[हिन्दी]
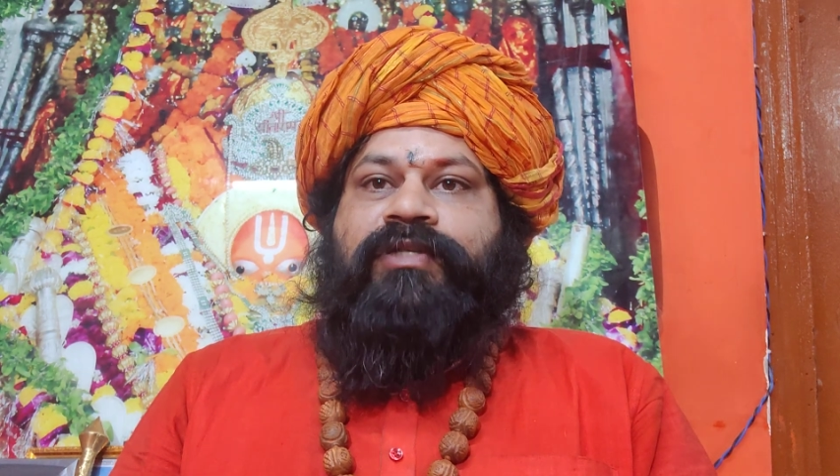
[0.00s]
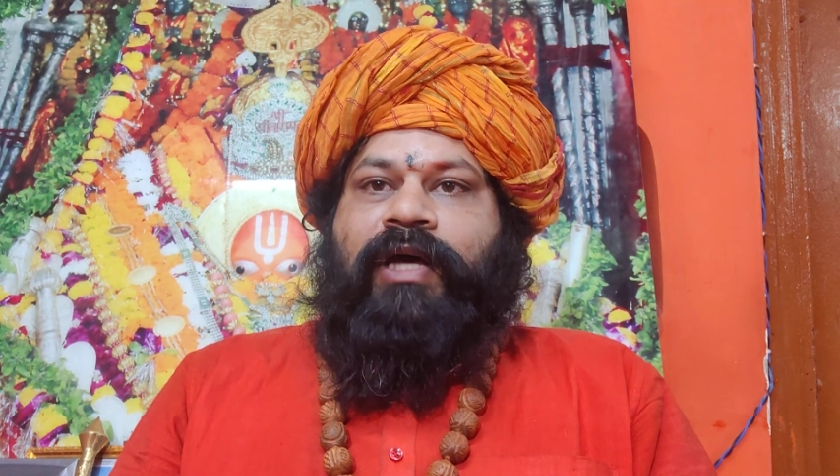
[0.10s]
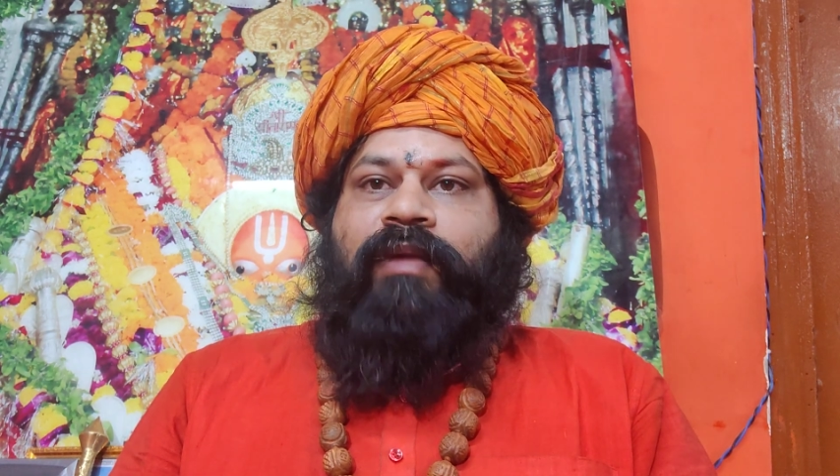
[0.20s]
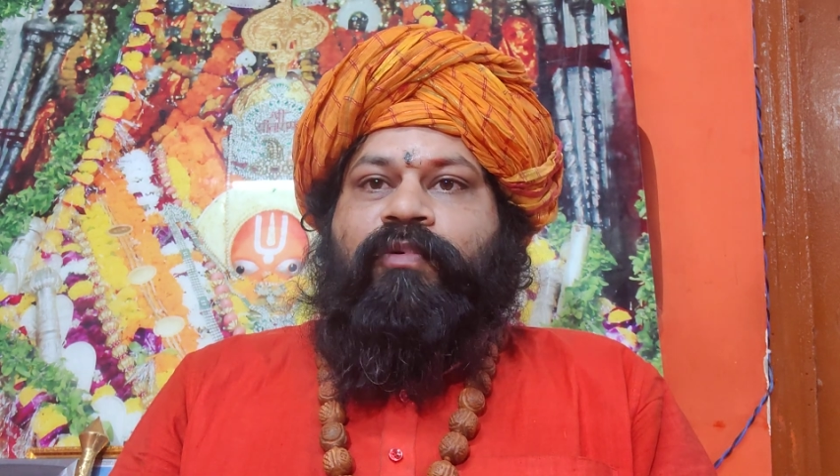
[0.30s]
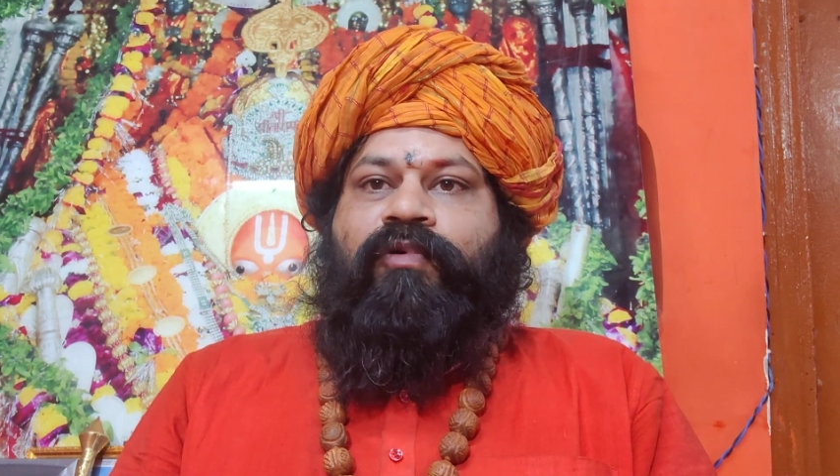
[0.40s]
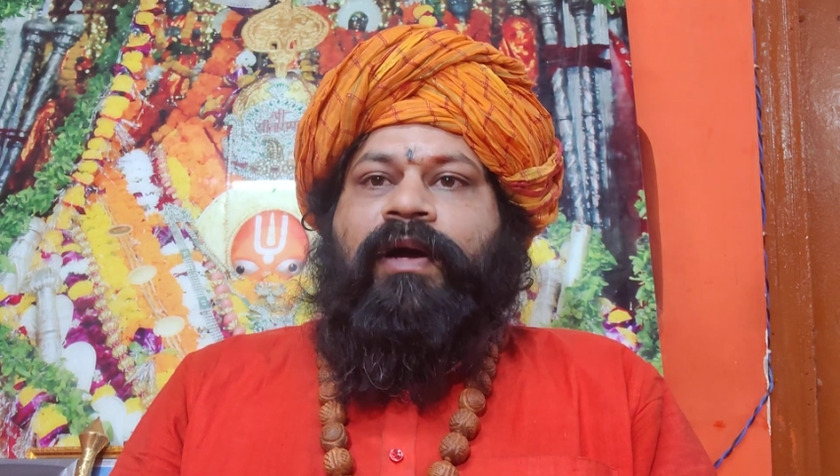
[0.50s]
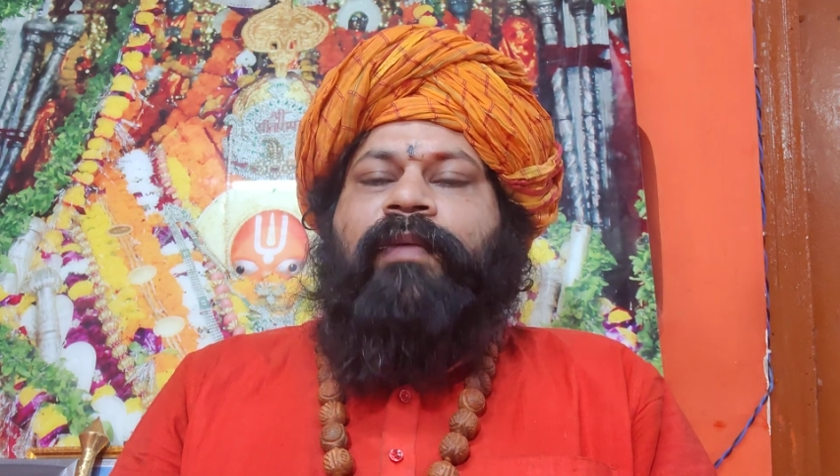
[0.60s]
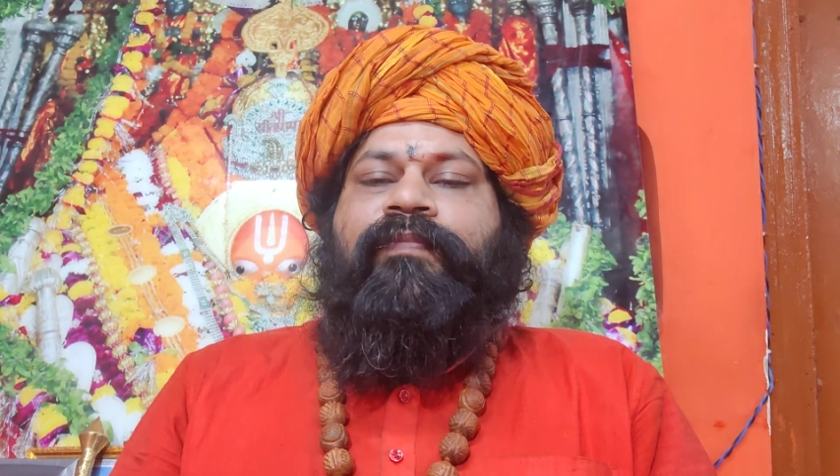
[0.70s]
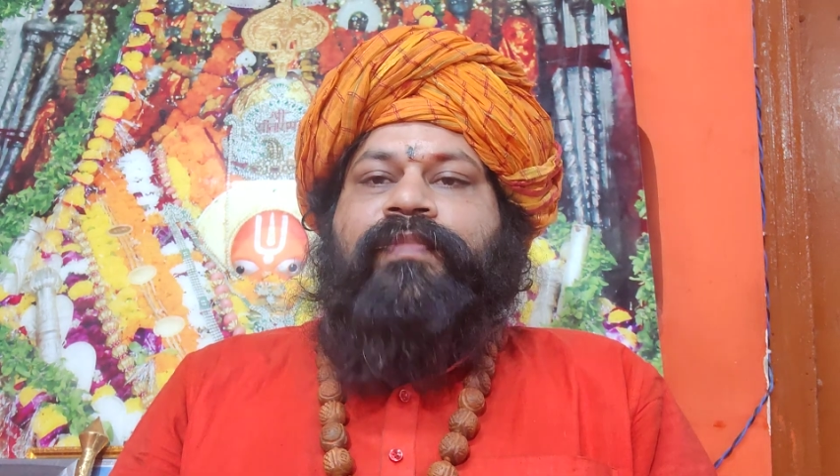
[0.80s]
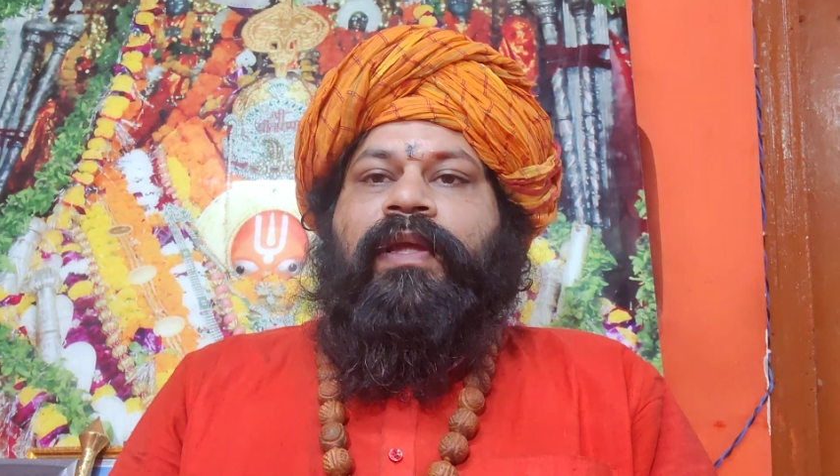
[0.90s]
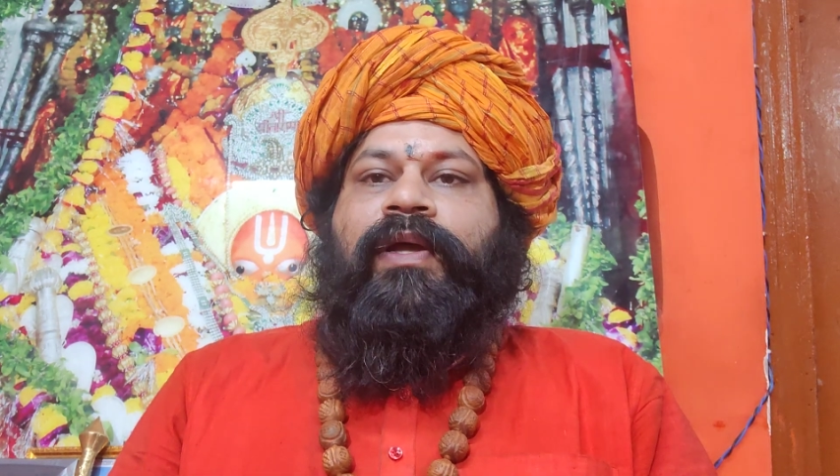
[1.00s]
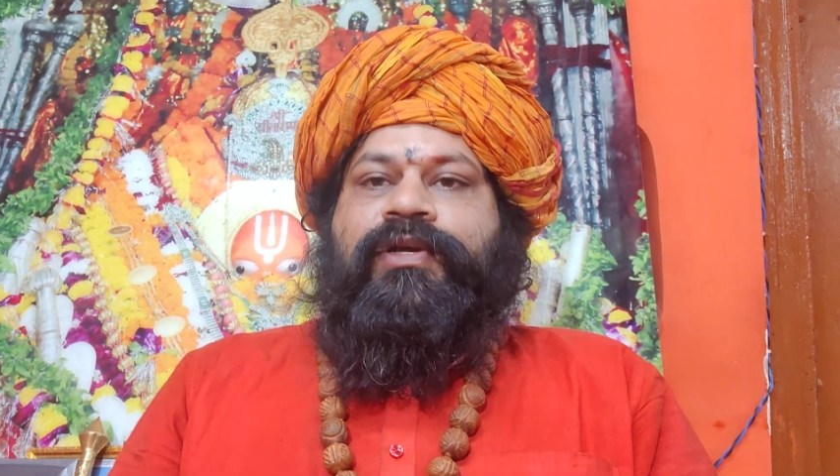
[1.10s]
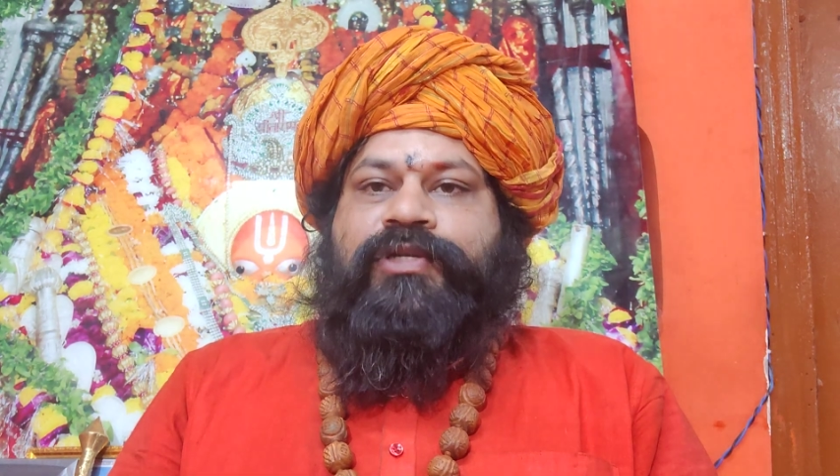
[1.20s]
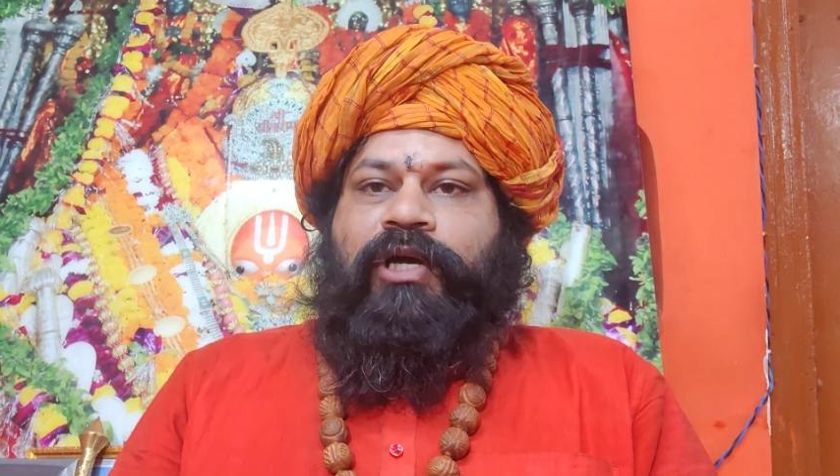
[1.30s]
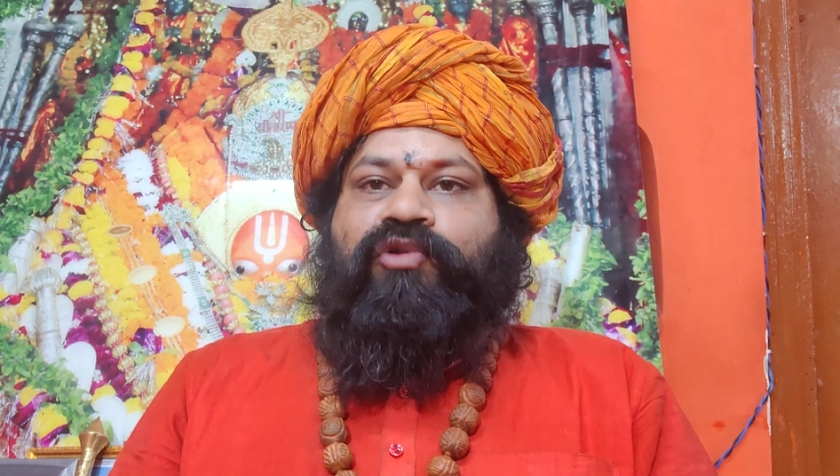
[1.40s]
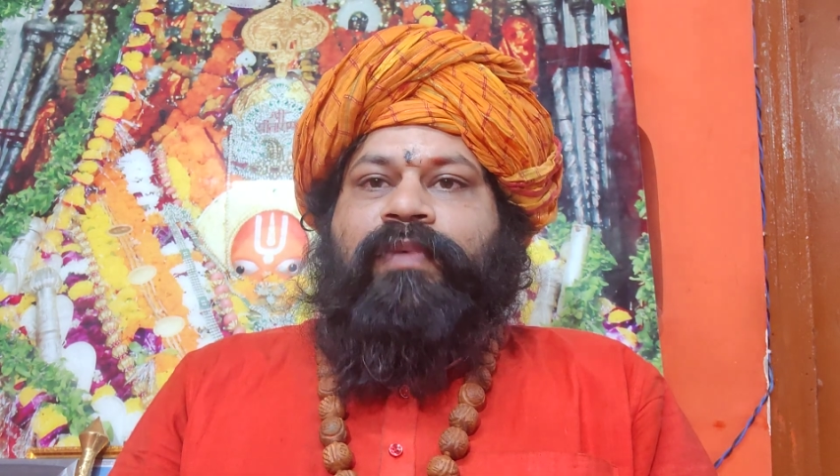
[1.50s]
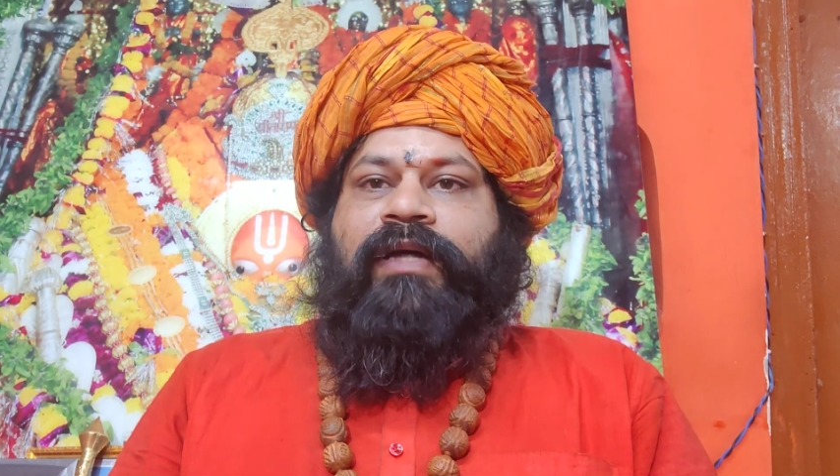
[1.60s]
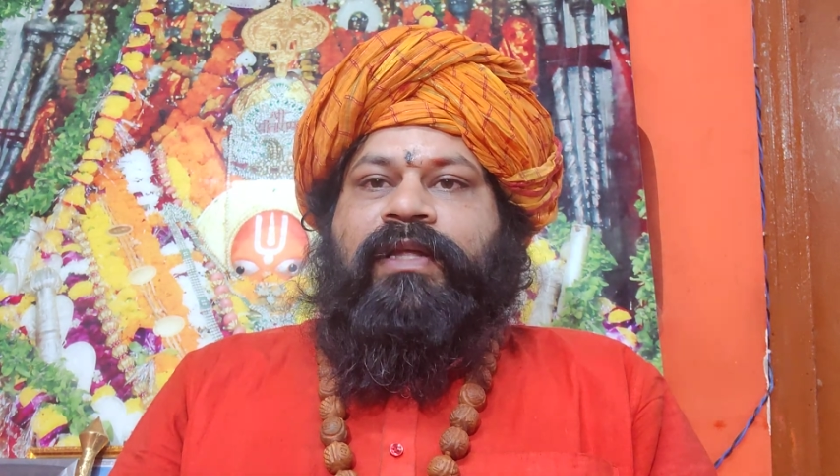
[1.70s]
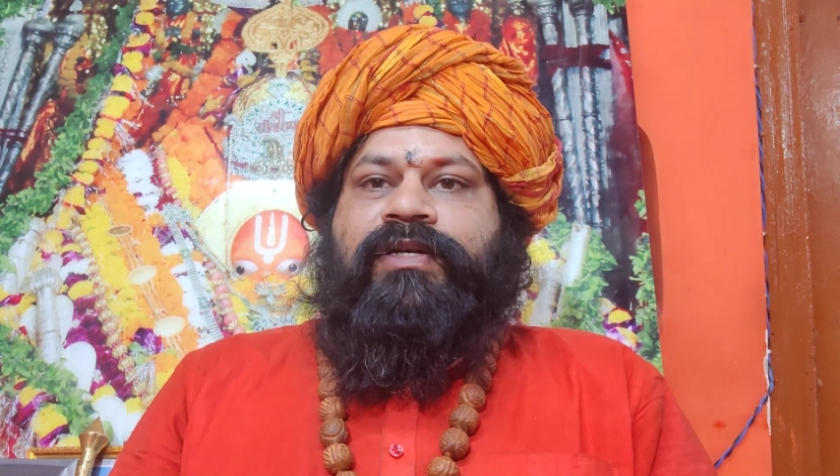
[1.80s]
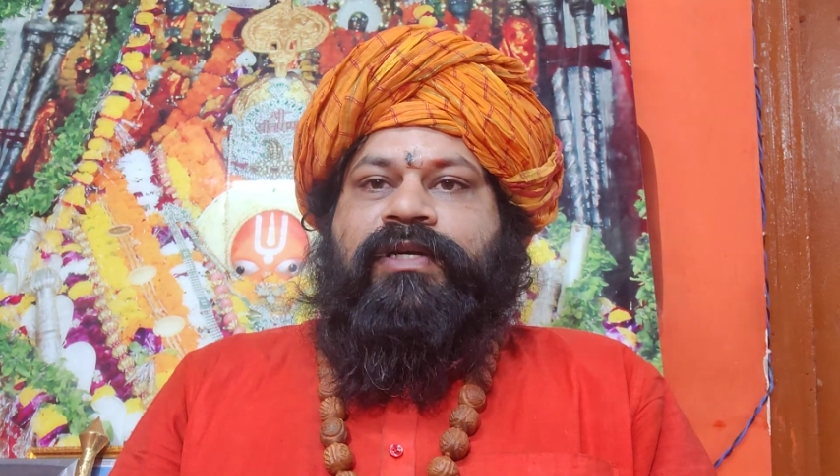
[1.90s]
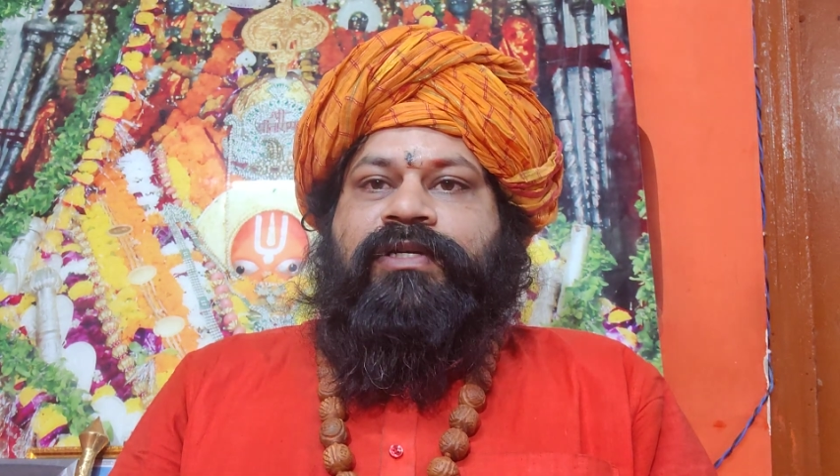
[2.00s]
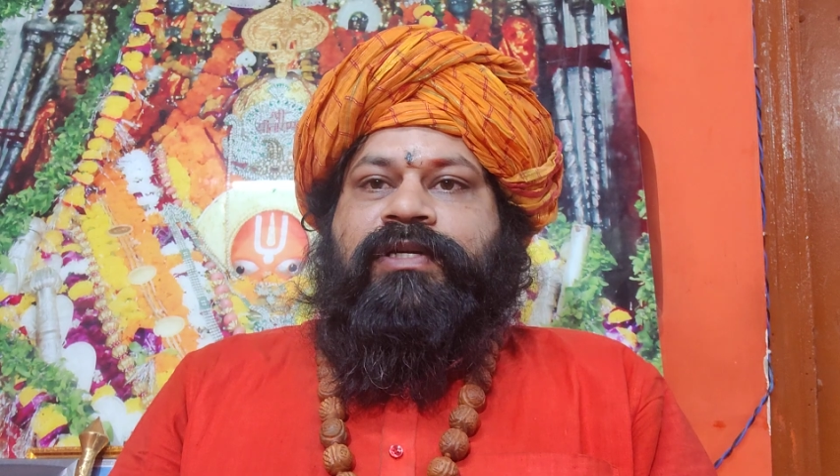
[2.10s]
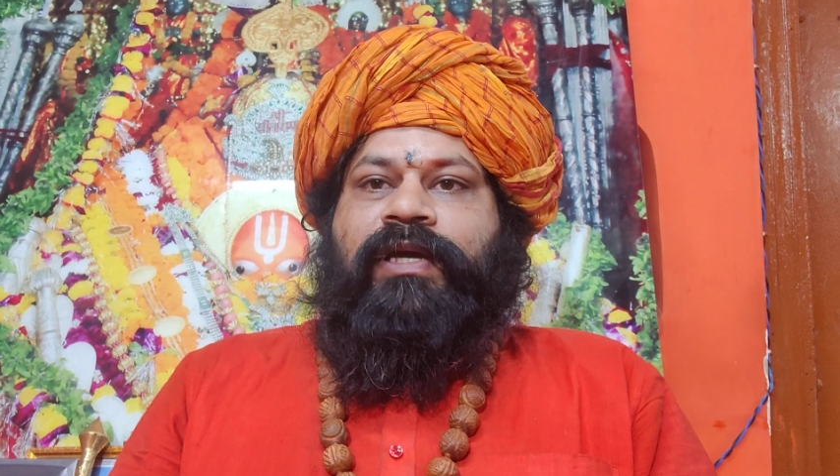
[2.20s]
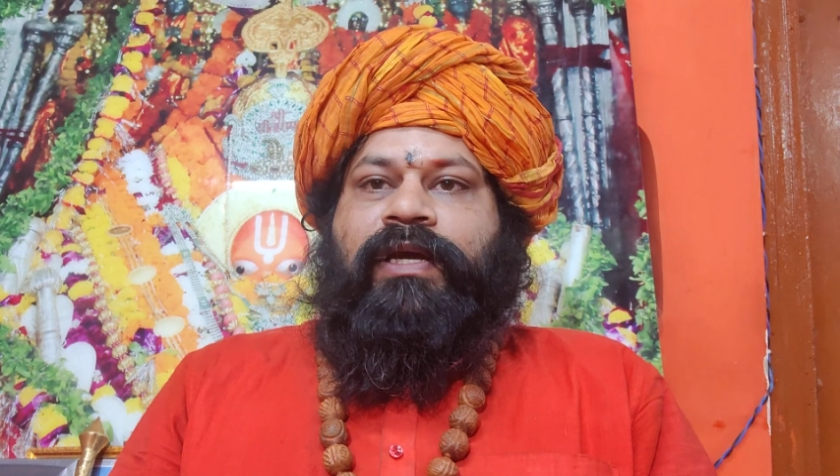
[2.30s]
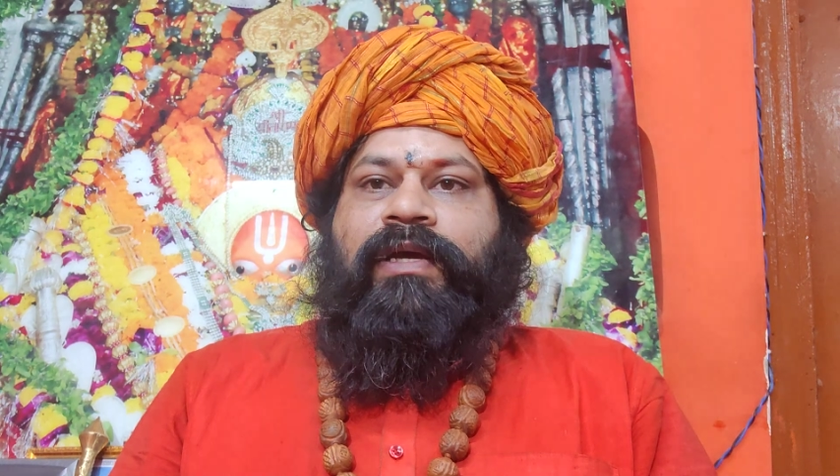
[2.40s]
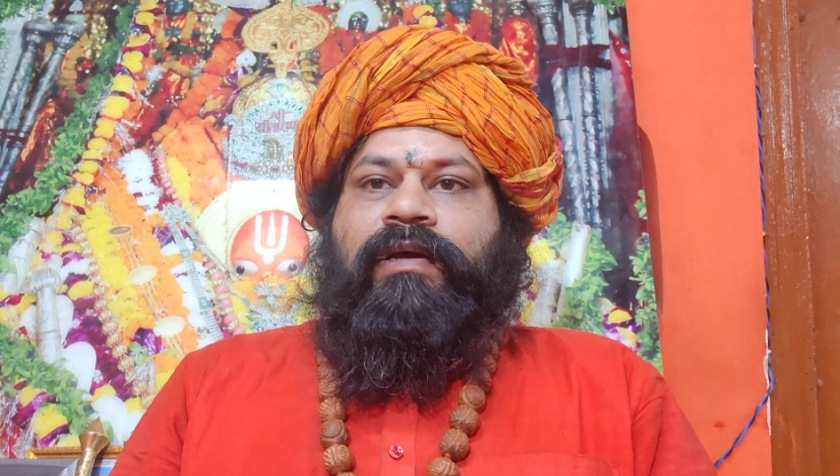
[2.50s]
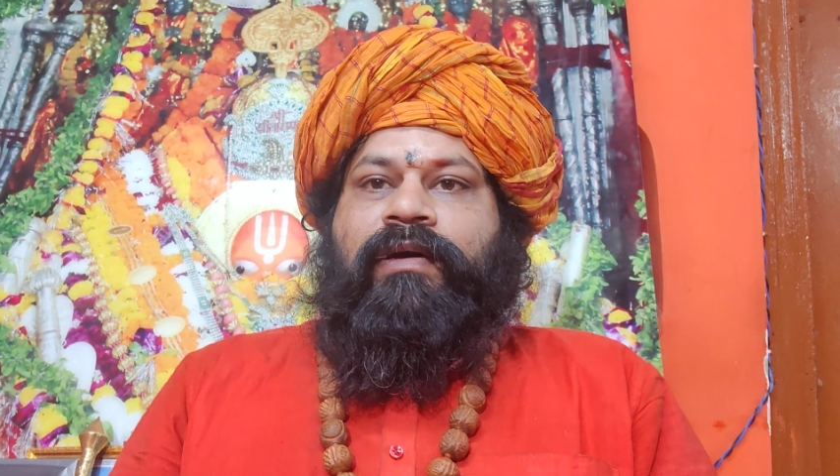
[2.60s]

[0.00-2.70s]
साल्व होगा साधुवाद है ट्रस्ट के